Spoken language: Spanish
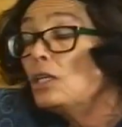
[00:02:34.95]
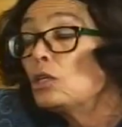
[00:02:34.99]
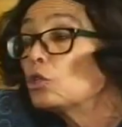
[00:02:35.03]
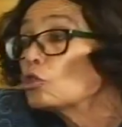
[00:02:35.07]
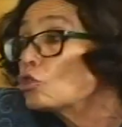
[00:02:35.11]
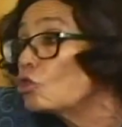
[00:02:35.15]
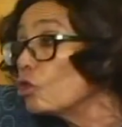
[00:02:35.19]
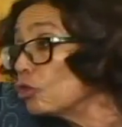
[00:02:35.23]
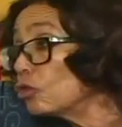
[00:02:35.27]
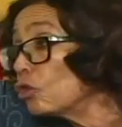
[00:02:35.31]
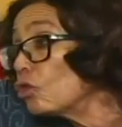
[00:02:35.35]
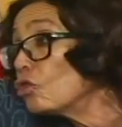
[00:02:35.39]

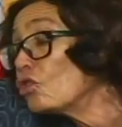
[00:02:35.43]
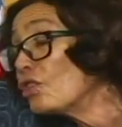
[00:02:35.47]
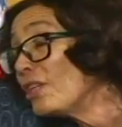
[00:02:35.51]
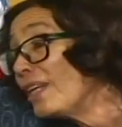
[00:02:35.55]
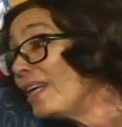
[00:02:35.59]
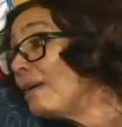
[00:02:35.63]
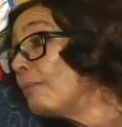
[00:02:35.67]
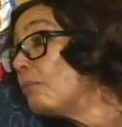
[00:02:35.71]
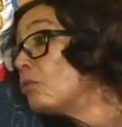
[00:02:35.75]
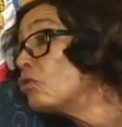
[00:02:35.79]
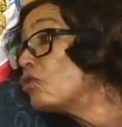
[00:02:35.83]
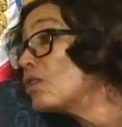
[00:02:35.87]
Nosotros
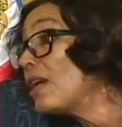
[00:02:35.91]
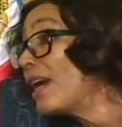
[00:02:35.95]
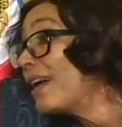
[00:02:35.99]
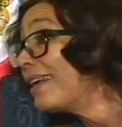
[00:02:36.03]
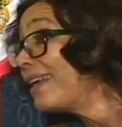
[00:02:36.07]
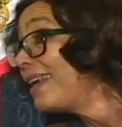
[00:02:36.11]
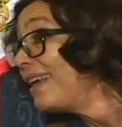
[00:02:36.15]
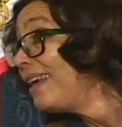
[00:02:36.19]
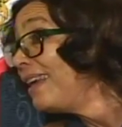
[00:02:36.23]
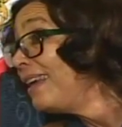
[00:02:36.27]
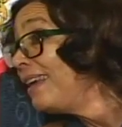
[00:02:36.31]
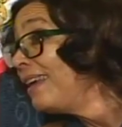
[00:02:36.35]
creemos que
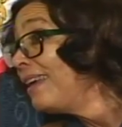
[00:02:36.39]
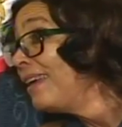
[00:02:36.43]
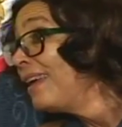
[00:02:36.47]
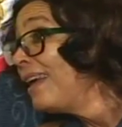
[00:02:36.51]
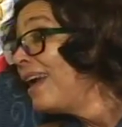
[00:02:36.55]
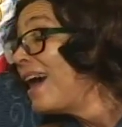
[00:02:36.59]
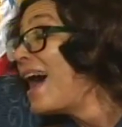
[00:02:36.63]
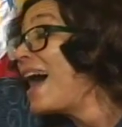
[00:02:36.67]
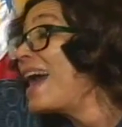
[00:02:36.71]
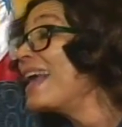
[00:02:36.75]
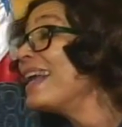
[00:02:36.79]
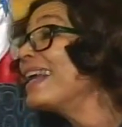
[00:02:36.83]
aquí
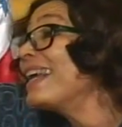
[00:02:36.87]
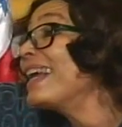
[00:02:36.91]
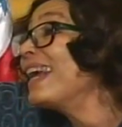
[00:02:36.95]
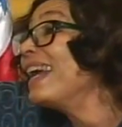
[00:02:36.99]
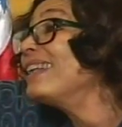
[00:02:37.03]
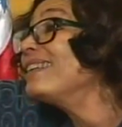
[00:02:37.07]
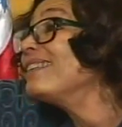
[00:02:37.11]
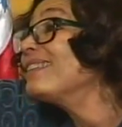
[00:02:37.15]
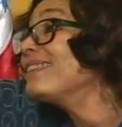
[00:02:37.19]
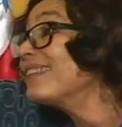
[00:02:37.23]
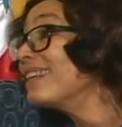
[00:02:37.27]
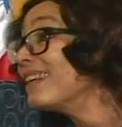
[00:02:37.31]
hay que
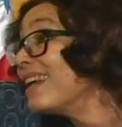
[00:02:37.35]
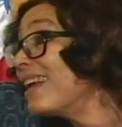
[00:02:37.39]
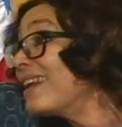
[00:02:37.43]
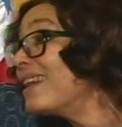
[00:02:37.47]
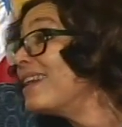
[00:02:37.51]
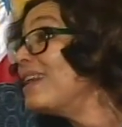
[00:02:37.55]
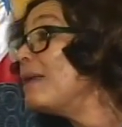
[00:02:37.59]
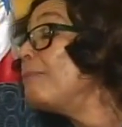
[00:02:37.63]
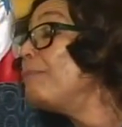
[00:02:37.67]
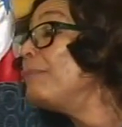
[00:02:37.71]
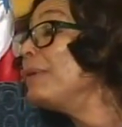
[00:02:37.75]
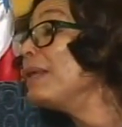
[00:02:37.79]

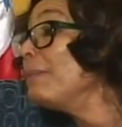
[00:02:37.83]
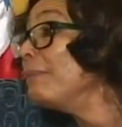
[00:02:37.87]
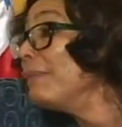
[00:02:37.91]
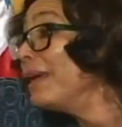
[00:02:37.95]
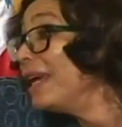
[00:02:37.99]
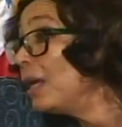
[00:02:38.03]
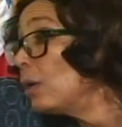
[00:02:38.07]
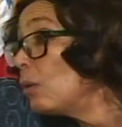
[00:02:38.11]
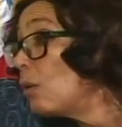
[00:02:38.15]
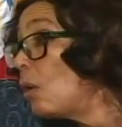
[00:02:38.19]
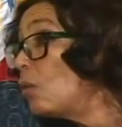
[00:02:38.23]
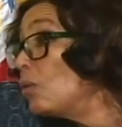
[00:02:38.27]
entrarle
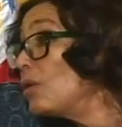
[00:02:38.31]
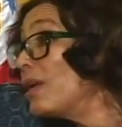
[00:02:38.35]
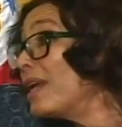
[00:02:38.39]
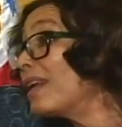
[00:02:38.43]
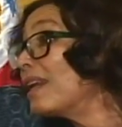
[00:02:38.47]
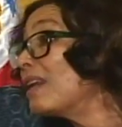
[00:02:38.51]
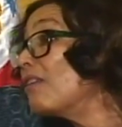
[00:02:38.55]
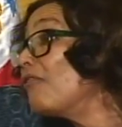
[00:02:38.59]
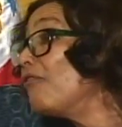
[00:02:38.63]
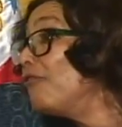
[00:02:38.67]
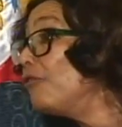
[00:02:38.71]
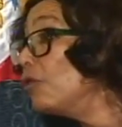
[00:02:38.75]
primero a una
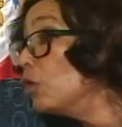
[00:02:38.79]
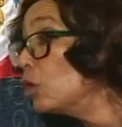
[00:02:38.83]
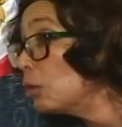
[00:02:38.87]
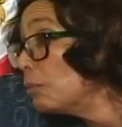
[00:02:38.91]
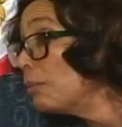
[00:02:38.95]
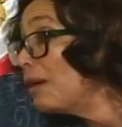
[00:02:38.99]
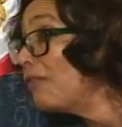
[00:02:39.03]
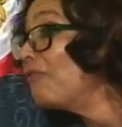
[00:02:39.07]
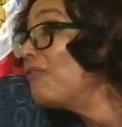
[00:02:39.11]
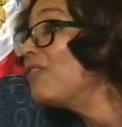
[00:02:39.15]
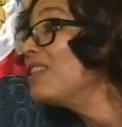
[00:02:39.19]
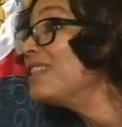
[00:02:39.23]

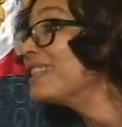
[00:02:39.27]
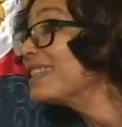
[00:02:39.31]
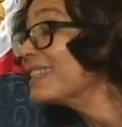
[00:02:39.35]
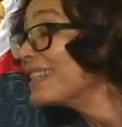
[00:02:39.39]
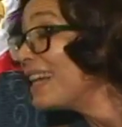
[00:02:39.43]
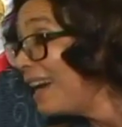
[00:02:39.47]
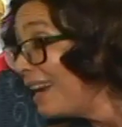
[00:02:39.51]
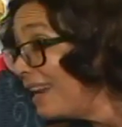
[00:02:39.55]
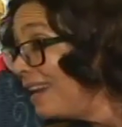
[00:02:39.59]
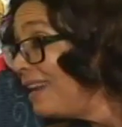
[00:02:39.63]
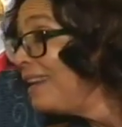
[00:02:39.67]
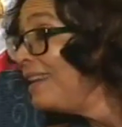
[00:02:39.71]
reforma
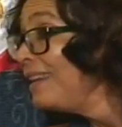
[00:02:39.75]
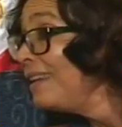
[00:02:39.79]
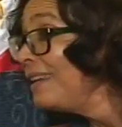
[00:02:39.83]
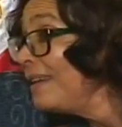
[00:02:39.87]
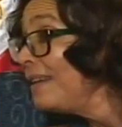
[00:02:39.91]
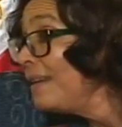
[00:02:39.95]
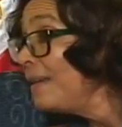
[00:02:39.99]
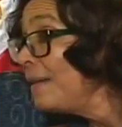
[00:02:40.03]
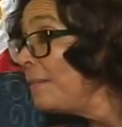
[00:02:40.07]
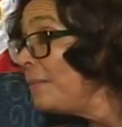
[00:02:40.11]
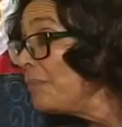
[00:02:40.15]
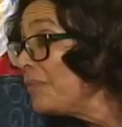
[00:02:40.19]
fiscal
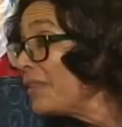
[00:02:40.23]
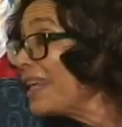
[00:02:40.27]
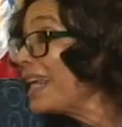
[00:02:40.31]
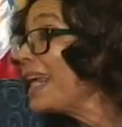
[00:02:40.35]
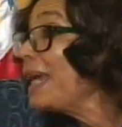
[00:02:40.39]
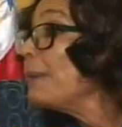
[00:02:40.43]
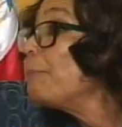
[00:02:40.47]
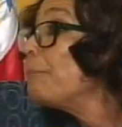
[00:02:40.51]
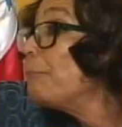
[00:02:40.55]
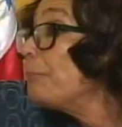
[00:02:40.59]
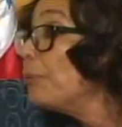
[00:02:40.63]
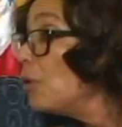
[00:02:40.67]

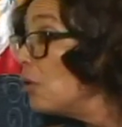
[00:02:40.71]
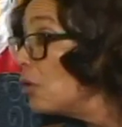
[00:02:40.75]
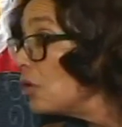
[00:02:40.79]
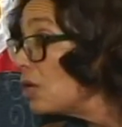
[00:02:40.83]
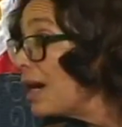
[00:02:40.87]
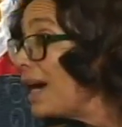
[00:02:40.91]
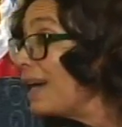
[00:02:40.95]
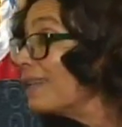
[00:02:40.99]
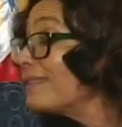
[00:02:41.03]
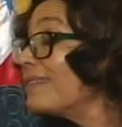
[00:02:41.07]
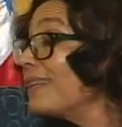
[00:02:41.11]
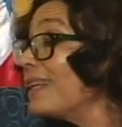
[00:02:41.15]
que
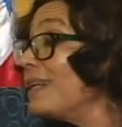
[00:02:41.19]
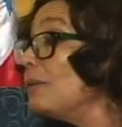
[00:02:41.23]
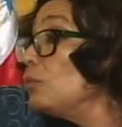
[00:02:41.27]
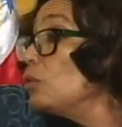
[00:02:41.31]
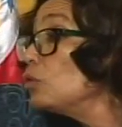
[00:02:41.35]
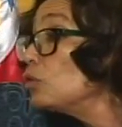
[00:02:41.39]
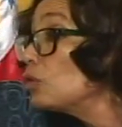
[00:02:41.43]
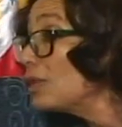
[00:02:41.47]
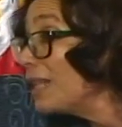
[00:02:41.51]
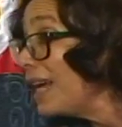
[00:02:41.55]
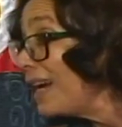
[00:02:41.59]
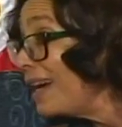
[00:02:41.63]
ponga a
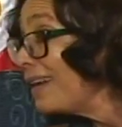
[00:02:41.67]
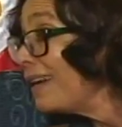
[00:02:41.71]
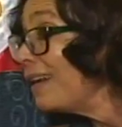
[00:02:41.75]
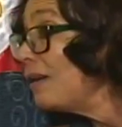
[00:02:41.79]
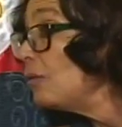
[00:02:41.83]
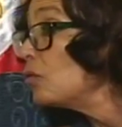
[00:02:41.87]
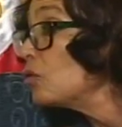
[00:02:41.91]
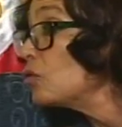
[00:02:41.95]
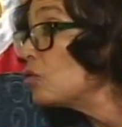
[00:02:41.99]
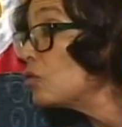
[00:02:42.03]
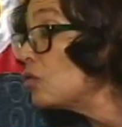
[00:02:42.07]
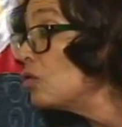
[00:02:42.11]
tributar a
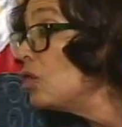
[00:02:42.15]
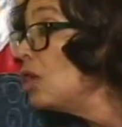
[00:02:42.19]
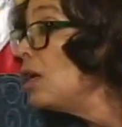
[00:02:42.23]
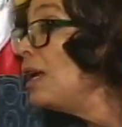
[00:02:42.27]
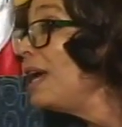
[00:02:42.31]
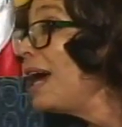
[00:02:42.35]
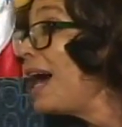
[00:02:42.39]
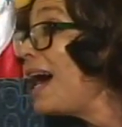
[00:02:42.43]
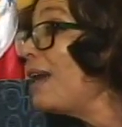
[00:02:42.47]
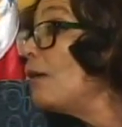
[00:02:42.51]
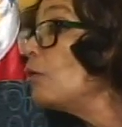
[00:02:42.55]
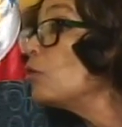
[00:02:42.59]
los
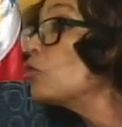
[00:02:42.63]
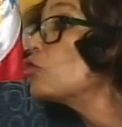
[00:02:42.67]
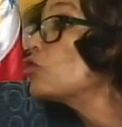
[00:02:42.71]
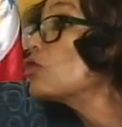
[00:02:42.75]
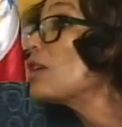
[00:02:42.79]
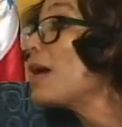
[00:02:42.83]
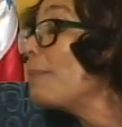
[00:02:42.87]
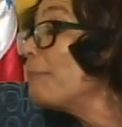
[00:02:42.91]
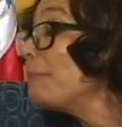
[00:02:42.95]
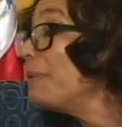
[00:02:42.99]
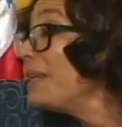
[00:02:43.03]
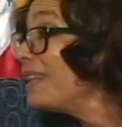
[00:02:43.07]
a los
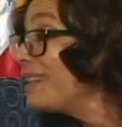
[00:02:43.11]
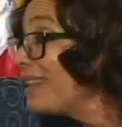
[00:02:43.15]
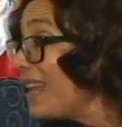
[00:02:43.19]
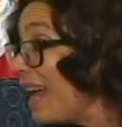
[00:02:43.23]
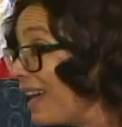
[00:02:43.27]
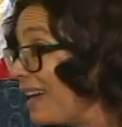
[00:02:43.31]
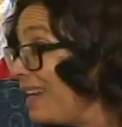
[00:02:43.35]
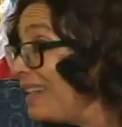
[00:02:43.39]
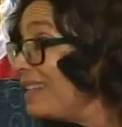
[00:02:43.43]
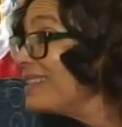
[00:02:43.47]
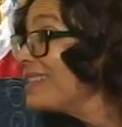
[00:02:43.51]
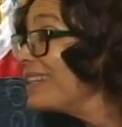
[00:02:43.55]

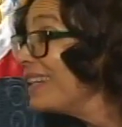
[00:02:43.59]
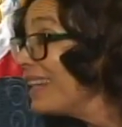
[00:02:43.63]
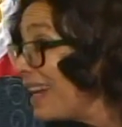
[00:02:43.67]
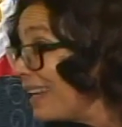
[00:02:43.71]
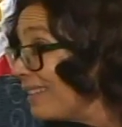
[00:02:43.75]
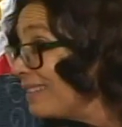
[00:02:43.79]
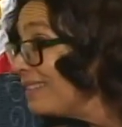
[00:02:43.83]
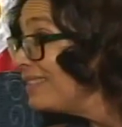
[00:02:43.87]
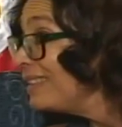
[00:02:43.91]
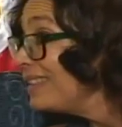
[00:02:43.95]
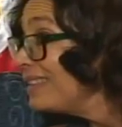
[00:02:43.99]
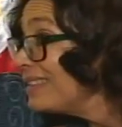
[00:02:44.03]
capitales
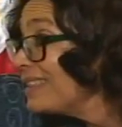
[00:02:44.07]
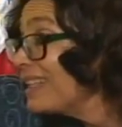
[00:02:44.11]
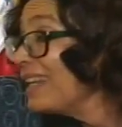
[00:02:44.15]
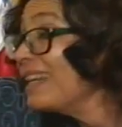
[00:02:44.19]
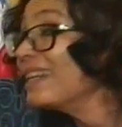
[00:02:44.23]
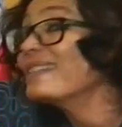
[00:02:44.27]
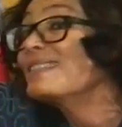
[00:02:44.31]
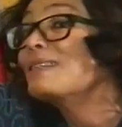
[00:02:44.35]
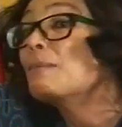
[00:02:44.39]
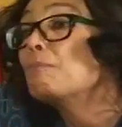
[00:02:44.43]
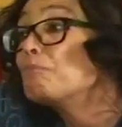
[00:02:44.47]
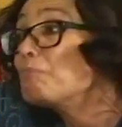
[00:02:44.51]
grandes, a
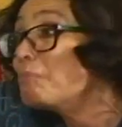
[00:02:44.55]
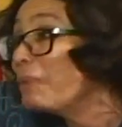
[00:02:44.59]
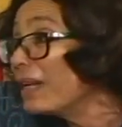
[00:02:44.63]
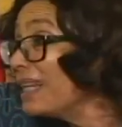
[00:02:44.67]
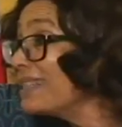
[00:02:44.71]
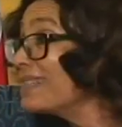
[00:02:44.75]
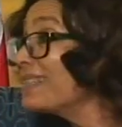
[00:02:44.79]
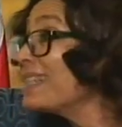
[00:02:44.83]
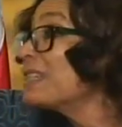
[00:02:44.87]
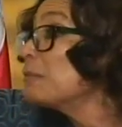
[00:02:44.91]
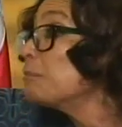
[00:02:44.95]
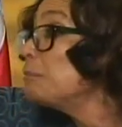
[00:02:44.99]
las
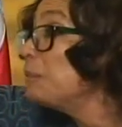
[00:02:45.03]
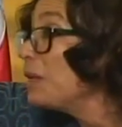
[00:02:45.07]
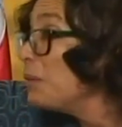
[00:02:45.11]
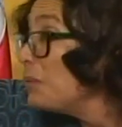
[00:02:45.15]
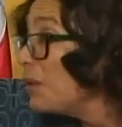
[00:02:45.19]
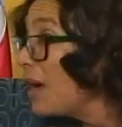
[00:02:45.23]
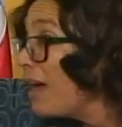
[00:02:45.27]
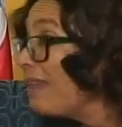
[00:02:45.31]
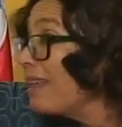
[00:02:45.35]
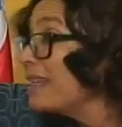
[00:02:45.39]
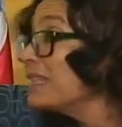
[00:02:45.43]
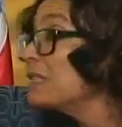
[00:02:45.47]
empresas
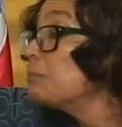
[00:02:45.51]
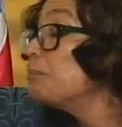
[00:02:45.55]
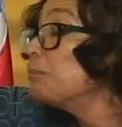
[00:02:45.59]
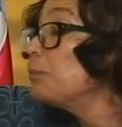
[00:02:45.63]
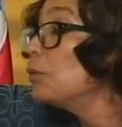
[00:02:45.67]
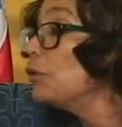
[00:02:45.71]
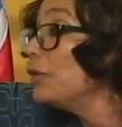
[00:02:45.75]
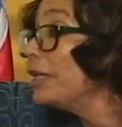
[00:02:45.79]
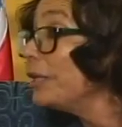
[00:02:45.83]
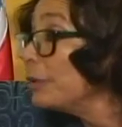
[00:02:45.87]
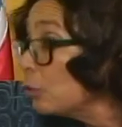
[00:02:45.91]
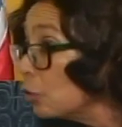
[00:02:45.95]
privadas
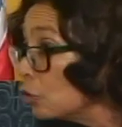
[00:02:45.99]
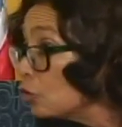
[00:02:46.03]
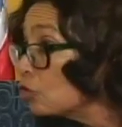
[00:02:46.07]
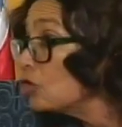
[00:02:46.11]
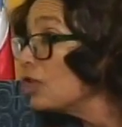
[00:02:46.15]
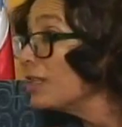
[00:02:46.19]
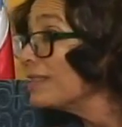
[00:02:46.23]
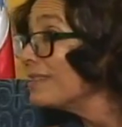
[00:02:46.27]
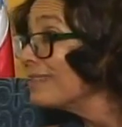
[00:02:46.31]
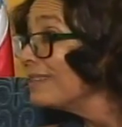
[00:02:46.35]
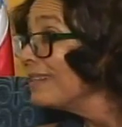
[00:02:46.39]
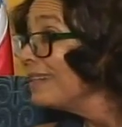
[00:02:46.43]

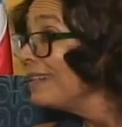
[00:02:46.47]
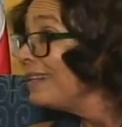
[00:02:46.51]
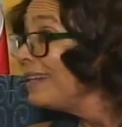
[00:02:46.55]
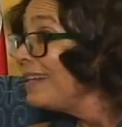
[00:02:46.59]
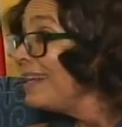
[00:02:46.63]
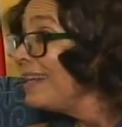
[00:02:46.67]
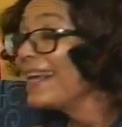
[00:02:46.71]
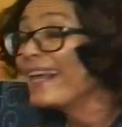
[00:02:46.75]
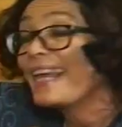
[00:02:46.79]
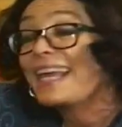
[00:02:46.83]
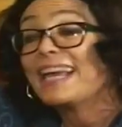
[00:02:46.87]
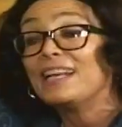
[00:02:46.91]
poderosas
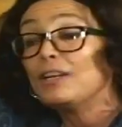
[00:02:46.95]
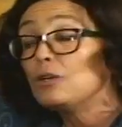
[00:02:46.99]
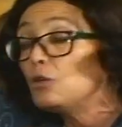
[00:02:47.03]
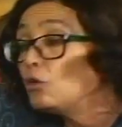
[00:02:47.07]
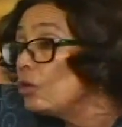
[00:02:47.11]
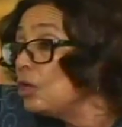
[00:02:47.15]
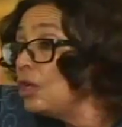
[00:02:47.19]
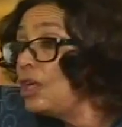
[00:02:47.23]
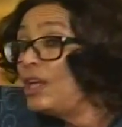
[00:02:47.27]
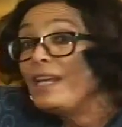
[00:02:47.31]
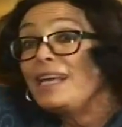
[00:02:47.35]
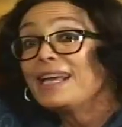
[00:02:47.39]

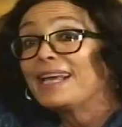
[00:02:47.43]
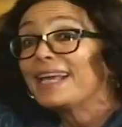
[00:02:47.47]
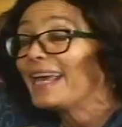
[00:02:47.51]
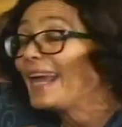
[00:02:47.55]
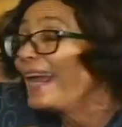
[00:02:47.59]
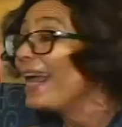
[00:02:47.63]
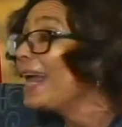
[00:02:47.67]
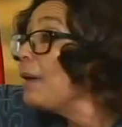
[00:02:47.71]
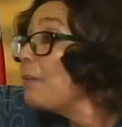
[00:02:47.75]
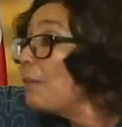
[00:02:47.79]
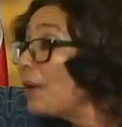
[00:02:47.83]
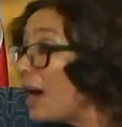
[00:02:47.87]
que,
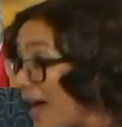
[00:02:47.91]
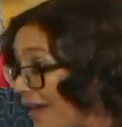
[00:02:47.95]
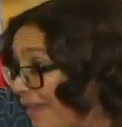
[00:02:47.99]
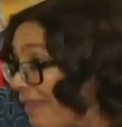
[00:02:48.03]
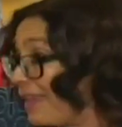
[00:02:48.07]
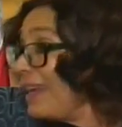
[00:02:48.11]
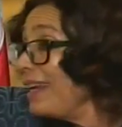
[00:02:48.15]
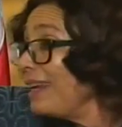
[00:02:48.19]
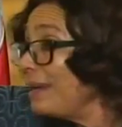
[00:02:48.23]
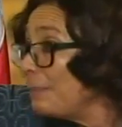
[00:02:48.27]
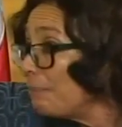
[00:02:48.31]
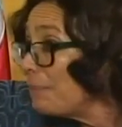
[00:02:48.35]

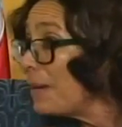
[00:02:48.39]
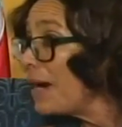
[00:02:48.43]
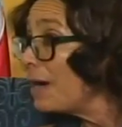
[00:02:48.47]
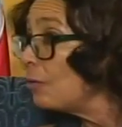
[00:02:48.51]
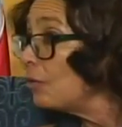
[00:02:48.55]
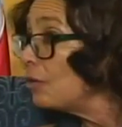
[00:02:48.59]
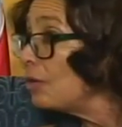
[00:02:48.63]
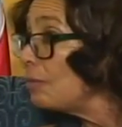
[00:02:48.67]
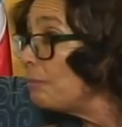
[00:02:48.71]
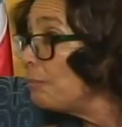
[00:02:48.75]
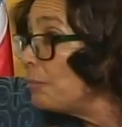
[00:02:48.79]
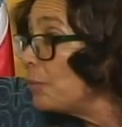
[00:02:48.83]
evaden el
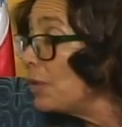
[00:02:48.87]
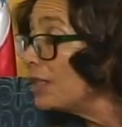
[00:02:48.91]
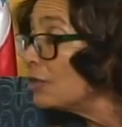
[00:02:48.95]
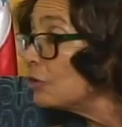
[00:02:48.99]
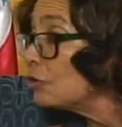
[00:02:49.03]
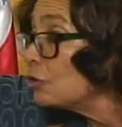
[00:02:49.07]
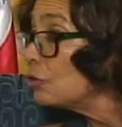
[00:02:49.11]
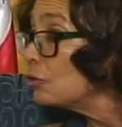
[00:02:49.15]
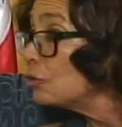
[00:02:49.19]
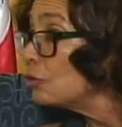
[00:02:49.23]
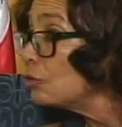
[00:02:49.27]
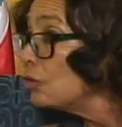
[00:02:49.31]
pago de
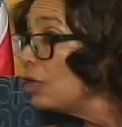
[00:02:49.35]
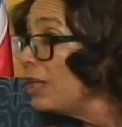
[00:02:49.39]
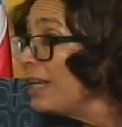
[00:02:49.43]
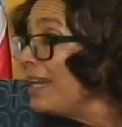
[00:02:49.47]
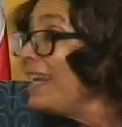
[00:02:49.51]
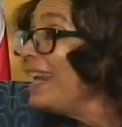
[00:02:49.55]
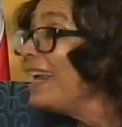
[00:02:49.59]
impuestos.